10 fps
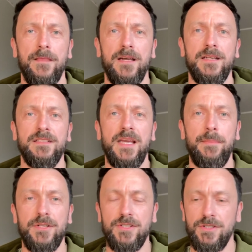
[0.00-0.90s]
e, nie
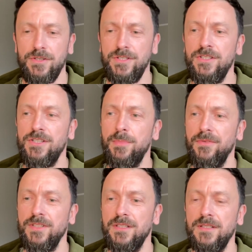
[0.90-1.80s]
być, ktoś inny się
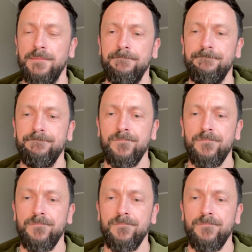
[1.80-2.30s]
powinien tym